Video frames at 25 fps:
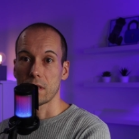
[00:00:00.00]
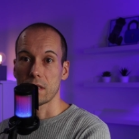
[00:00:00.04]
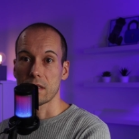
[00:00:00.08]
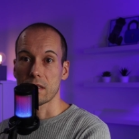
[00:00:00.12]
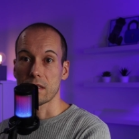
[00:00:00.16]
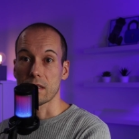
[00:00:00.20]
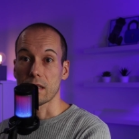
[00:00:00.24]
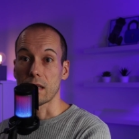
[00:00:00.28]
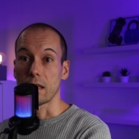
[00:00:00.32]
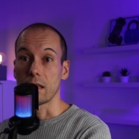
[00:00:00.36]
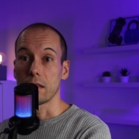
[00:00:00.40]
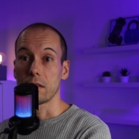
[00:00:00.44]

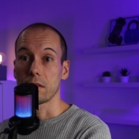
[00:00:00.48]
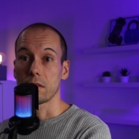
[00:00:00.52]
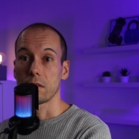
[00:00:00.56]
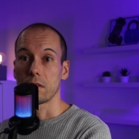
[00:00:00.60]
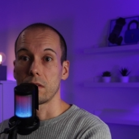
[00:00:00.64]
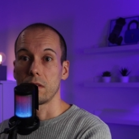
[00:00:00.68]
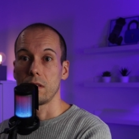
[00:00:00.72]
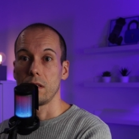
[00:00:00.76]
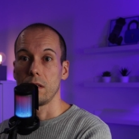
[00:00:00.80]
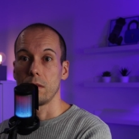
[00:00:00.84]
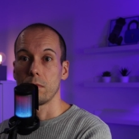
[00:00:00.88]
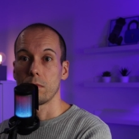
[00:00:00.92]

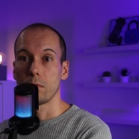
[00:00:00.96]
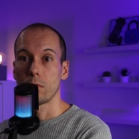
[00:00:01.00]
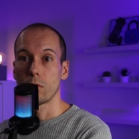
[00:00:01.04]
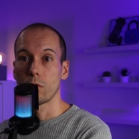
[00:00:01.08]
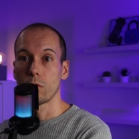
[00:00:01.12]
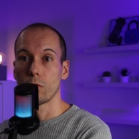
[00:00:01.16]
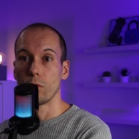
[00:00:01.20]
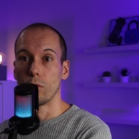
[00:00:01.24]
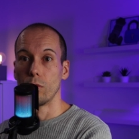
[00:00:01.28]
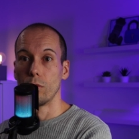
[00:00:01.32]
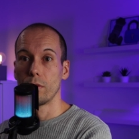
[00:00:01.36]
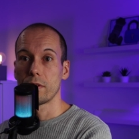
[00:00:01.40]
seit dem
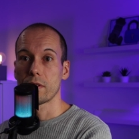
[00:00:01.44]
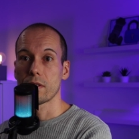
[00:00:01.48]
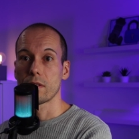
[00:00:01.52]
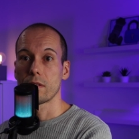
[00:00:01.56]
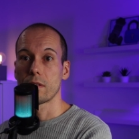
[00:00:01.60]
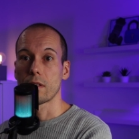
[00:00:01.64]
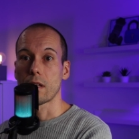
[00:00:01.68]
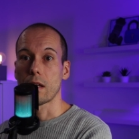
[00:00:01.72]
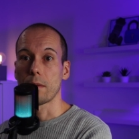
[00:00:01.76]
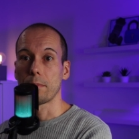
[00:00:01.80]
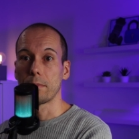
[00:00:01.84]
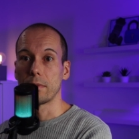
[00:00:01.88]

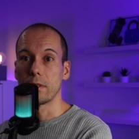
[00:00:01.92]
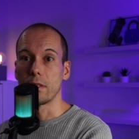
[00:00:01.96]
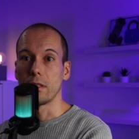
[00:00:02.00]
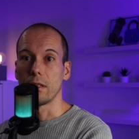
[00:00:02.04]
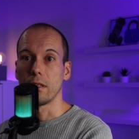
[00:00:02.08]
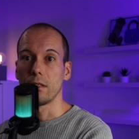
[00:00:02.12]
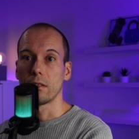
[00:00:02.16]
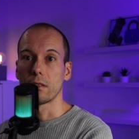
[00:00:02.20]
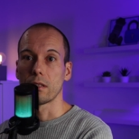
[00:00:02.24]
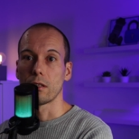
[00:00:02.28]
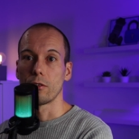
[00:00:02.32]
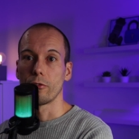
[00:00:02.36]
großen
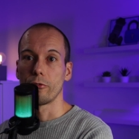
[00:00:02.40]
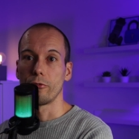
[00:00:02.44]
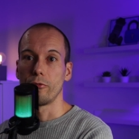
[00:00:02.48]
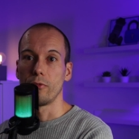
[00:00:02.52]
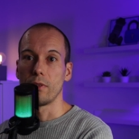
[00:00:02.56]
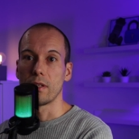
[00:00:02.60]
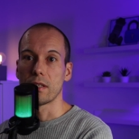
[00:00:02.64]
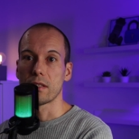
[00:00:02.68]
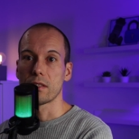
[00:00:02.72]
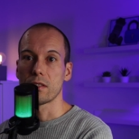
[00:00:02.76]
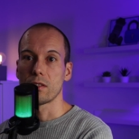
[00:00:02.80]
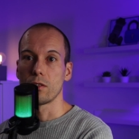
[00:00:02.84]
Update auf
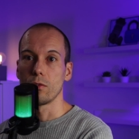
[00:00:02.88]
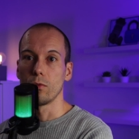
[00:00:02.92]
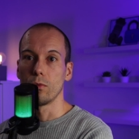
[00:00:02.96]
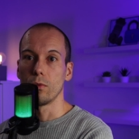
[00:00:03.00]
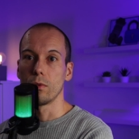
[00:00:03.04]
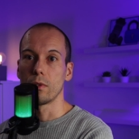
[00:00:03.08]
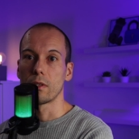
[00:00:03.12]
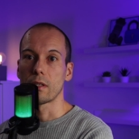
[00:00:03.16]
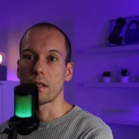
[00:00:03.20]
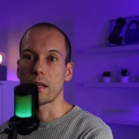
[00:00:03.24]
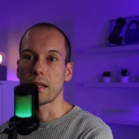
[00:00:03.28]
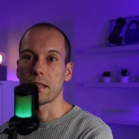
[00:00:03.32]

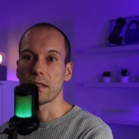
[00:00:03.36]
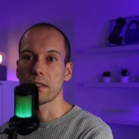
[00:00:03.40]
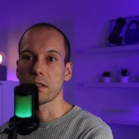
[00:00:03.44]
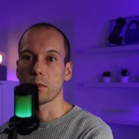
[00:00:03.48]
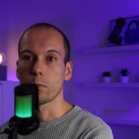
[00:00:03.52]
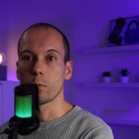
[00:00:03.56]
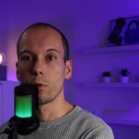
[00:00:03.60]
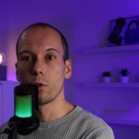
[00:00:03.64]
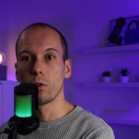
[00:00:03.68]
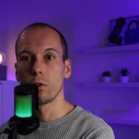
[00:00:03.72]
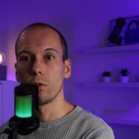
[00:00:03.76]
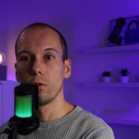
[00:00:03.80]
Version
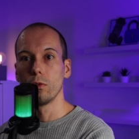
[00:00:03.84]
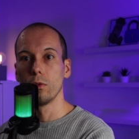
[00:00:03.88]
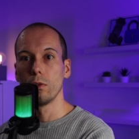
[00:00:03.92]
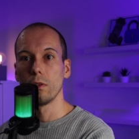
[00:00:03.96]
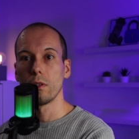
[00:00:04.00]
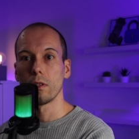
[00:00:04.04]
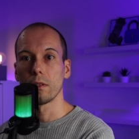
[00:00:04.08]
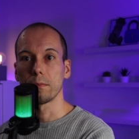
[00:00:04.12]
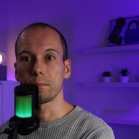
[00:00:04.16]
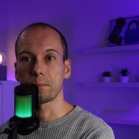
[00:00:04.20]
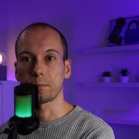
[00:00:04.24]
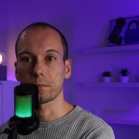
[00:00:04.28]

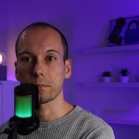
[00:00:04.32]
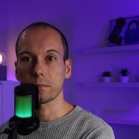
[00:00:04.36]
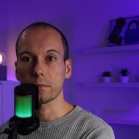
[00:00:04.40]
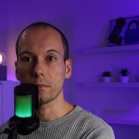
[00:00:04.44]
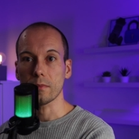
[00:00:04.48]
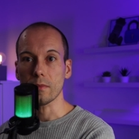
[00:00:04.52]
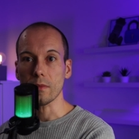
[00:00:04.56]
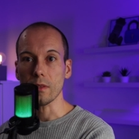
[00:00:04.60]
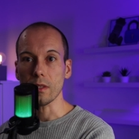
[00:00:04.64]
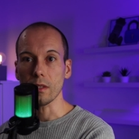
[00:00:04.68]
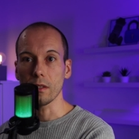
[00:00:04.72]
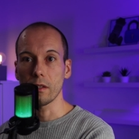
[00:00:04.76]
1.0
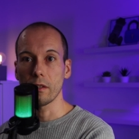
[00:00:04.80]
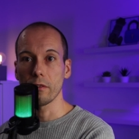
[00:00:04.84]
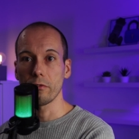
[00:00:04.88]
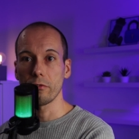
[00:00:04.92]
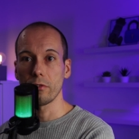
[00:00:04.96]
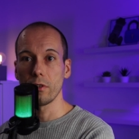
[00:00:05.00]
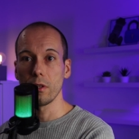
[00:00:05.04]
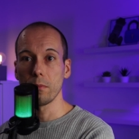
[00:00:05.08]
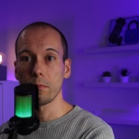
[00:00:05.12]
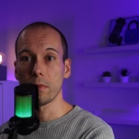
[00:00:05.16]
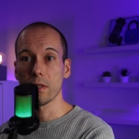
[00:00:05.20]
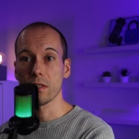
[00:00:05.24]
der
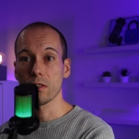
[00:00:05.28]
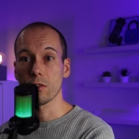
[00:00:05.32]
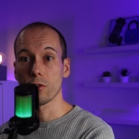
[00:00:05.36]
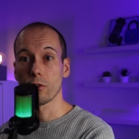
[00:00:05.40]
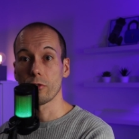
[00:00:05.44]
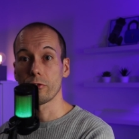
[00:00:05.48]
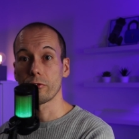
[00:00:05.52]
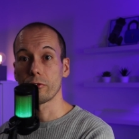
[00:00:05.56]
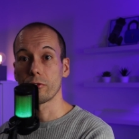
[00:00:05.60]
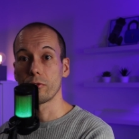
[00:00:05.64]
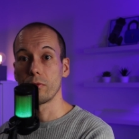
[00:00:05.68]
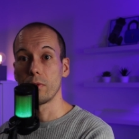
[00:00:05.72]

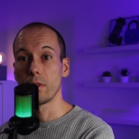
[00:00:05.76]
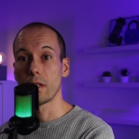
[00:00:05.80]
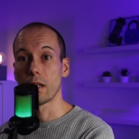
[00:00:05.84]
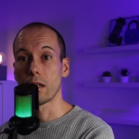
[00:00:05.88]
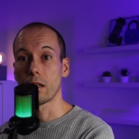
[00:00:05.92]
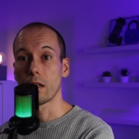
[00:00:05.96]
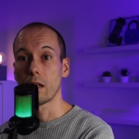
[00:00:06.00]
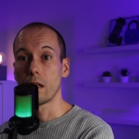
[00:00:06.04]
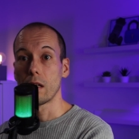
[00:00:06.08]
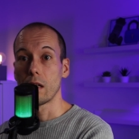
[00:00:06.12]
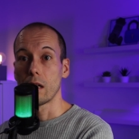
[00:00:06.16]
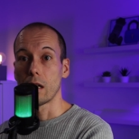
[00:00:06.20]

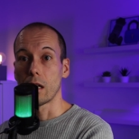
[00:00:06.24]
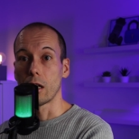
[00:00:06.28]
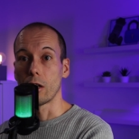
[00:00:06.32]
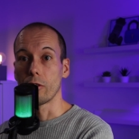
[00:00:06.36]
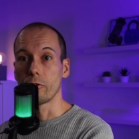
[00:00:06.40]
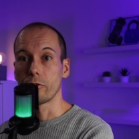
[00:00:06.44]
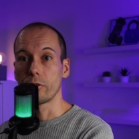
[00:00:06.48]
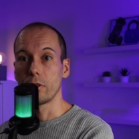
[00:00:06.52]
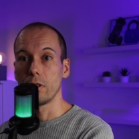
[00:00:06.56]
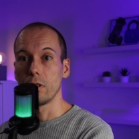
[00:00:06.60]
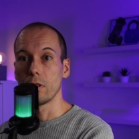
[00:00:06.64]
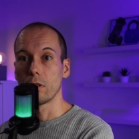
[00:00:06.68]
Flipper-Software,
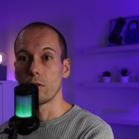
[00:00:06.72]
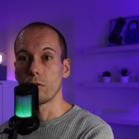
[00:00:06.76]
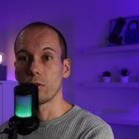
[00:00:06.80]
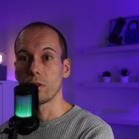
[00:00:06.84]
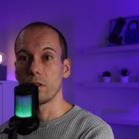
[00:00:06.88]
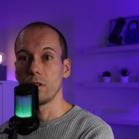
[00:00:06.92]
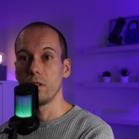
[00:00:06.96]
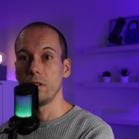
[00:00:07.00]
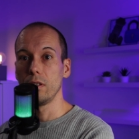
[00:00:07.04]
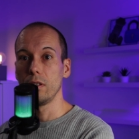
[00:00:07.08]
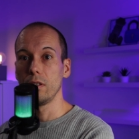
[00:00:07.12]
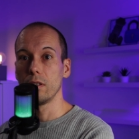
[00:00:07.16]
auf die auch
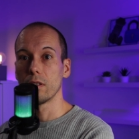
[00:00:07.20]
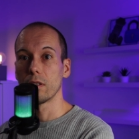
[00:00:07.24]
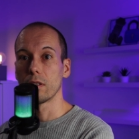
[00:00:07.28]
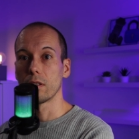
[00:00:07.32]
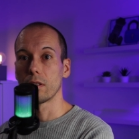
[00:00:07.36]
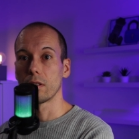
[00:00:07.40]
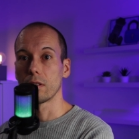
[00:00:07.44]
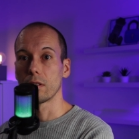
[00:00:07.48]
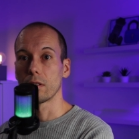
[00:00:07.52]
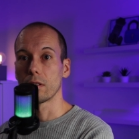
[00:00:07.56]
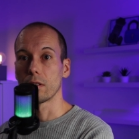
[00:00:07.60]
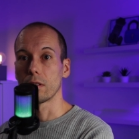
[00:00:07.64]

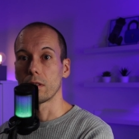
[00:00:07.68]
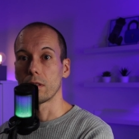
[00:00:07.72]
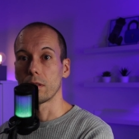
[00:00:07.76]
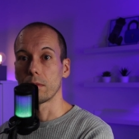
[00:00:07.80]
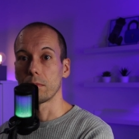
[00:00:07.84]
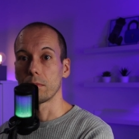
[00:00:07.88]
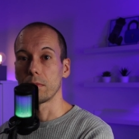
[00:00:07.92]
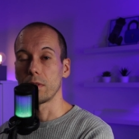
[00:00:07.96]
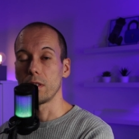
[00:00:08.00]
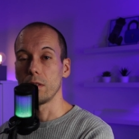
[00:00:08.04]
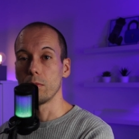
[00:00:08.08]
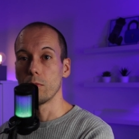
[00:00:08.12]
hier
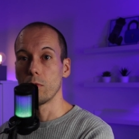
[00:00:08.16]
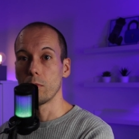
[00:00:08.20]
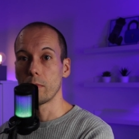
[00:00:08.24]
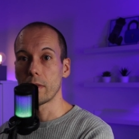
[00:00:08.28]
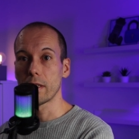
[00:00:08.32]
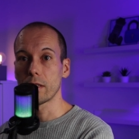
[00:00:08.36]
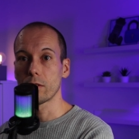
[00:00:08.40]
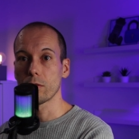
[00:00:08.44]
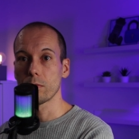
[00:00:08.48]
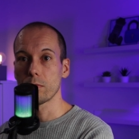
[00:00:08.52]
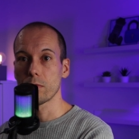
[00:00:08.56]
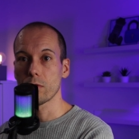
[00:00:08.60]
ähm, die
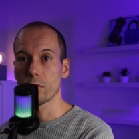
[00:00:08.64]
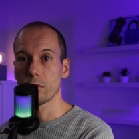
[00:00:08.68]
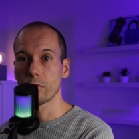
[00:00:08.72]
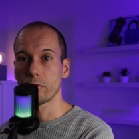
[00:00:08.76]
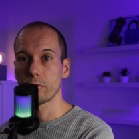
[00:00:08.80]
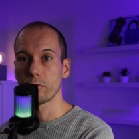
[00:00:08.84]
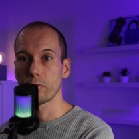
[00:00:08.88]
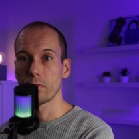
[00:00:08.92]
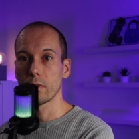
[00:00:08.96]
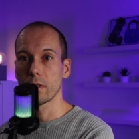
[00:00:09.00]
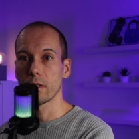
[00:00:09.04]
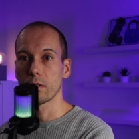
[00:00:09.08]

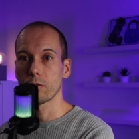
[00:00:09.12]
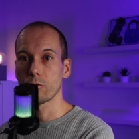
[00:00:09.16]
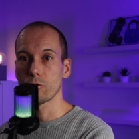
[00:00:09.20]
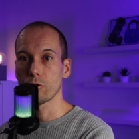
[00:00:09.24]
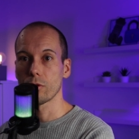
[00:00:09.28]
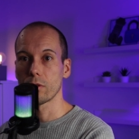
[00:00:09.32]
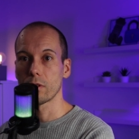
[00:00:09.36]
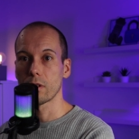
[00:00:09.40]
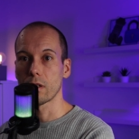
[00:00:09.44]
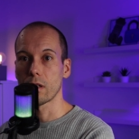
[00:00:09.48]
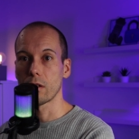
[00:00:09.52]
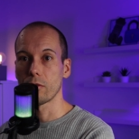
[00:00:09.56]
Momentum-Software
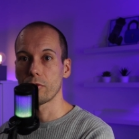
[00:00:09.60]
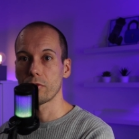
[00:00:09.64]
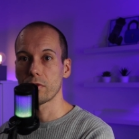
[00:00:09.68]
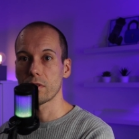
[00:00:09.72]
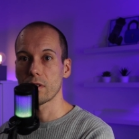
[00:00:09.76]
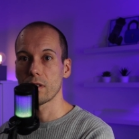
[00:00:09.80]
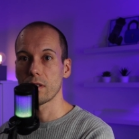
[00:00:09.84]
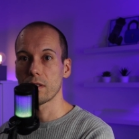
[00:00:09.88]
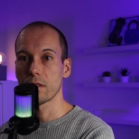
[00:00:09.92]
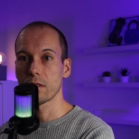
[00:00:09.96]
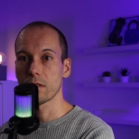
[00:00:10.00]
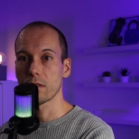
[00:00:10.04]
schon
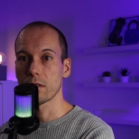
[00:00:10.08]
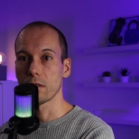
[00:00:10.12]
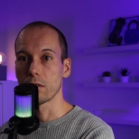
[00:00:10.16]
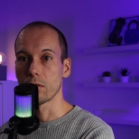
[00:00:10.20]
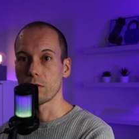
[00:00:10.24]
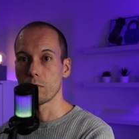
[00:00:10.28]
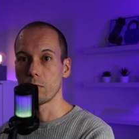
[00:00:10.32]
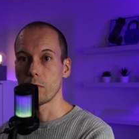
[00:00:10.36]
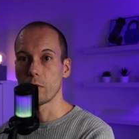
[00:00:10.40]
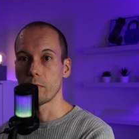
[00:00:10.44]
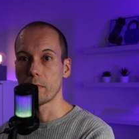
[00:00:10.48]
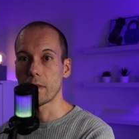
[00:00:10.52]
aufsetzt,
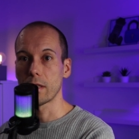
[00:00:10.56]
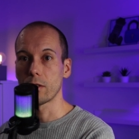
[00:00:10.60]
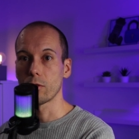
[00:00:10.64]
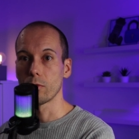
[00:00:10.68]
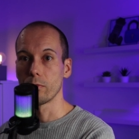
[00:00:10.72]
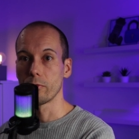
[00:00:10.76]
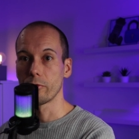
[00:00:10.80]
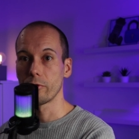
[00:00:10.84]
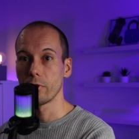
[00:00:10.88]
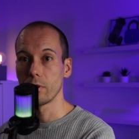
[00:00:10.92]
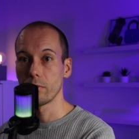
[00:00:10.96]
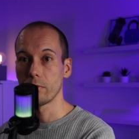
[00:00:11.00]
also
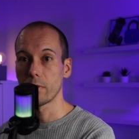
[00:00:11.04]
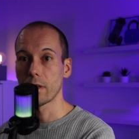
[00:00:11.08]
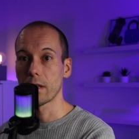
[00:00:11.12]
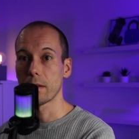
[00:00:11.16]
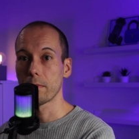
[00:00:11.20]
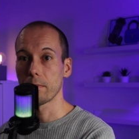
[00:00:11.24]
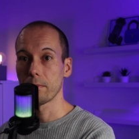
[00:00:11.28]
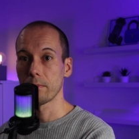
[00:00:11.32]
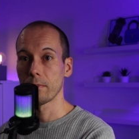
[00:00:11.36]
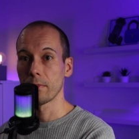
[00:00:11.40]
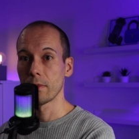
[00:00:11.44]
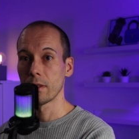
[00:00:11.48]

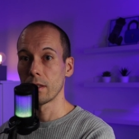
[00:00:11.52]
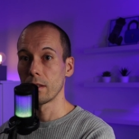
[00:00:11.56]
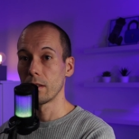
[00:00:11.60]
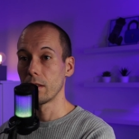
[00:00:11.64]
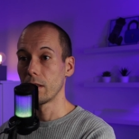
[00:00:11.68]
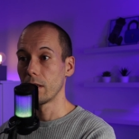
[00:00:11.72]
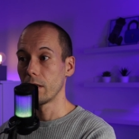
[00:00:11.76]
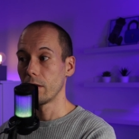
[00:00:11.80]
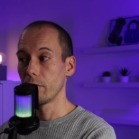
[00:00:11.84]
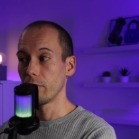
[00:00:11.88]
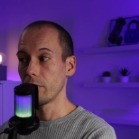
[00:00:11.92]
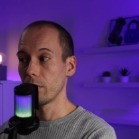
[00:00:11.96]
Momentum-Firmware,
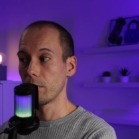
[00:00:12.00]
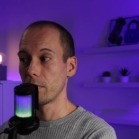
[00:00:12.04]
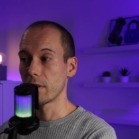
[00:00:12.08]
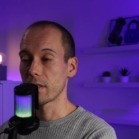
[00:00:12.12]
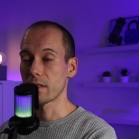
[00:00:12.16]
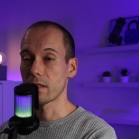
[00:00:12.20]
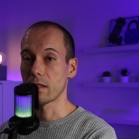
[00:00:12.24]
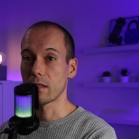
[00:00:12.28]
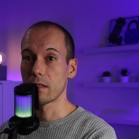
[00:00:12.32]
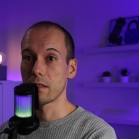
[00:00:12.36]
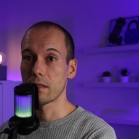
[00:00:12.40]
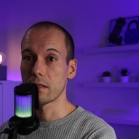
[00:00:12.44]
viel
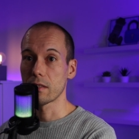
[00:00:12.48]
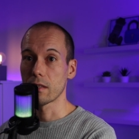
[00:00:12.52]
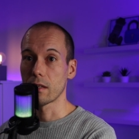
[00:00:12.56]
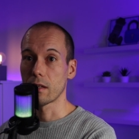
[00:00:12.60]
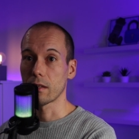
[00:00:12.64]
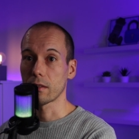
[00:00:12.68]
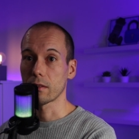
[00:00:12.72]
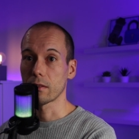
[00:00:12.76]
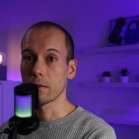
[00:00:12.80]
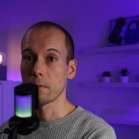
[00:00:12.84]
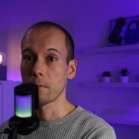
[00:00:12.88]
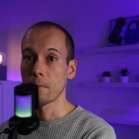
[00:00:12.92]
besser
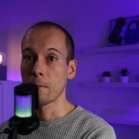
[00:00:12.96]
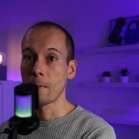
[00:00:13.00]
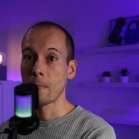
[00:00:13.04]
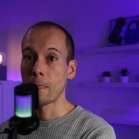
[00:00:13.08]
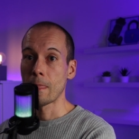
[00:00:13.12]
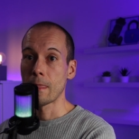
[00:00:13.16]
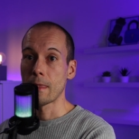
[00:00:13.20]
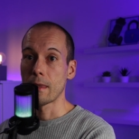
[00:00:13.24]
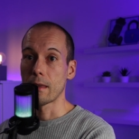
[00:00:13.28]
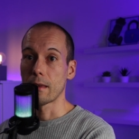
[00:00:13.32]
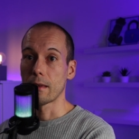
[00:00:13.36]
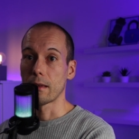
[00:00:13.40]
gesagt,
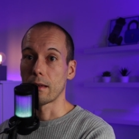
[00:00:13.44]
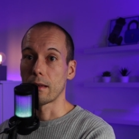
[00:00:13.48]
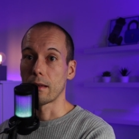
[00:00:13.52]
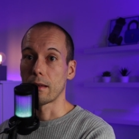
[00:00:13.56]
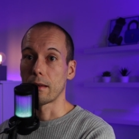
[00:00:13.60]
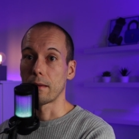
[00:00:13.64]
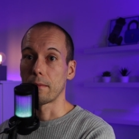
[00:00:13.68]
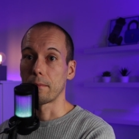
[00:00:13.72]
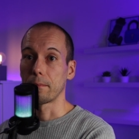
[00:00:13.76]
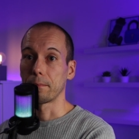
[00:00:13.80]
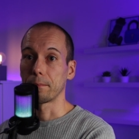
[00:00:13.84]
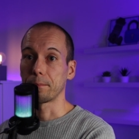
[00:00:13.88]

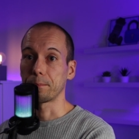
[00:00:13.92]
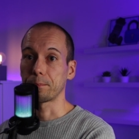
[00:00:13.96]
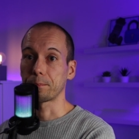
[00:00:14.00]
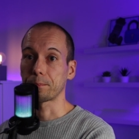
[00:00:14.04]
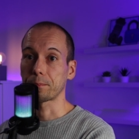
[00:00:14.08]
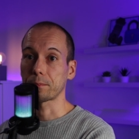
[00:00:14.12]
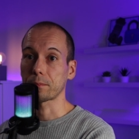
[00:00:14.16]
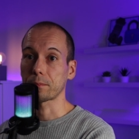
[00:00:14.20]
ähm,